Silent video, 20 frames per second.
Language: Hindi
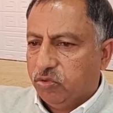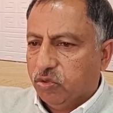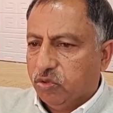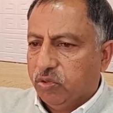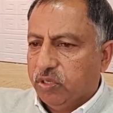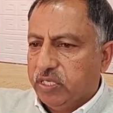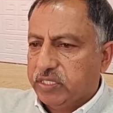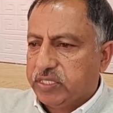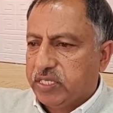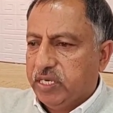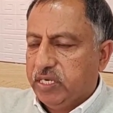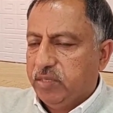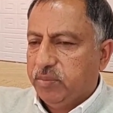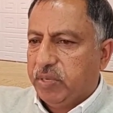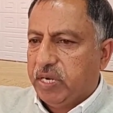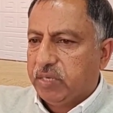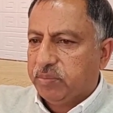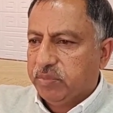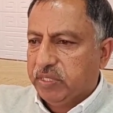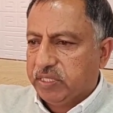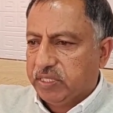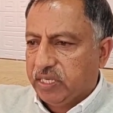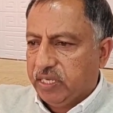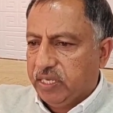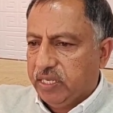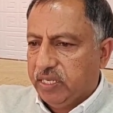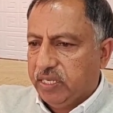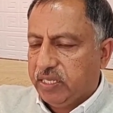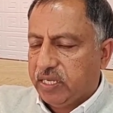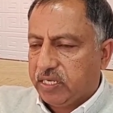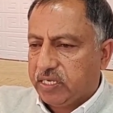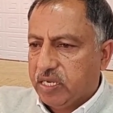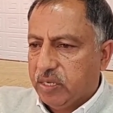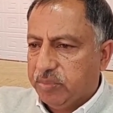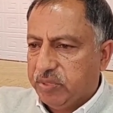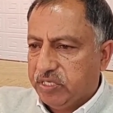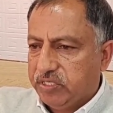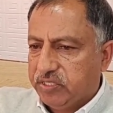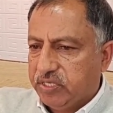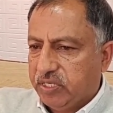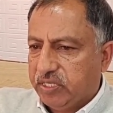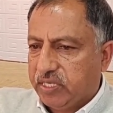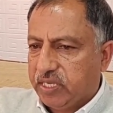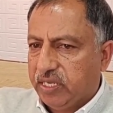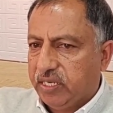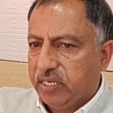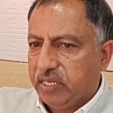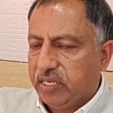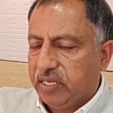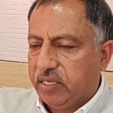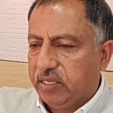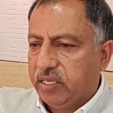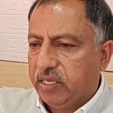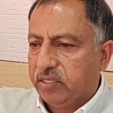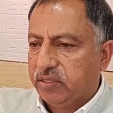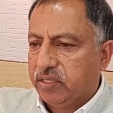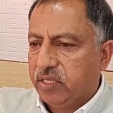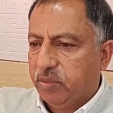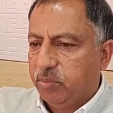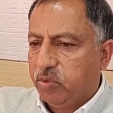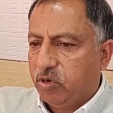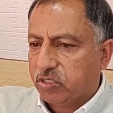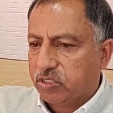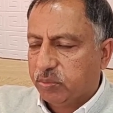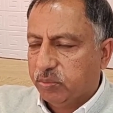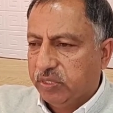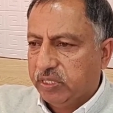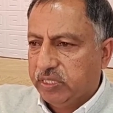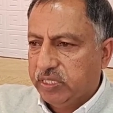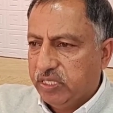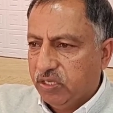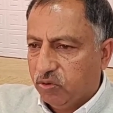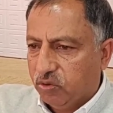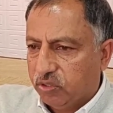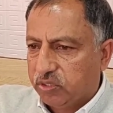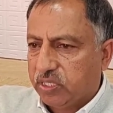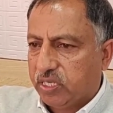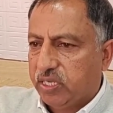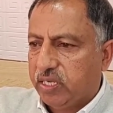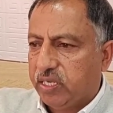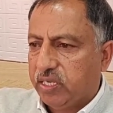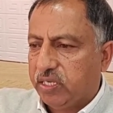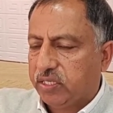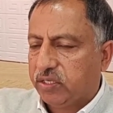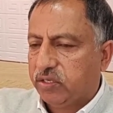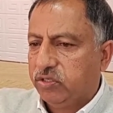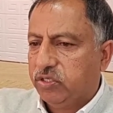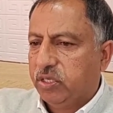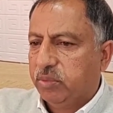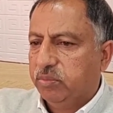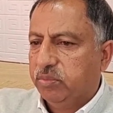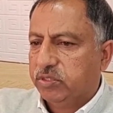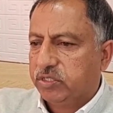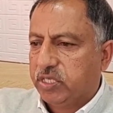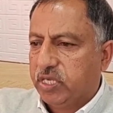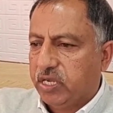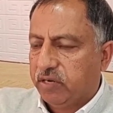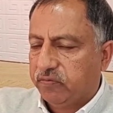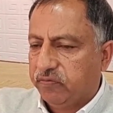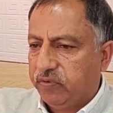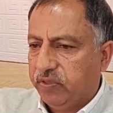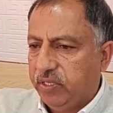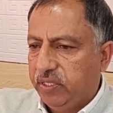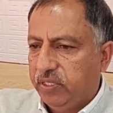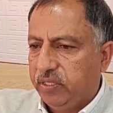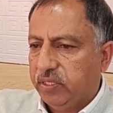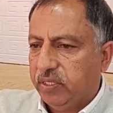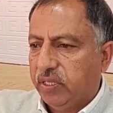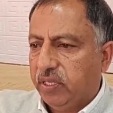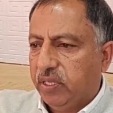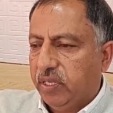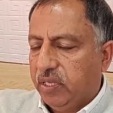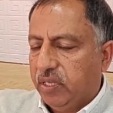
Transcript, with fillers: तो इसलिए डिपार्टमेंट के लिए या के पी के लिए इतना पॉसिबल नहीं होता है कि जब सार्फिन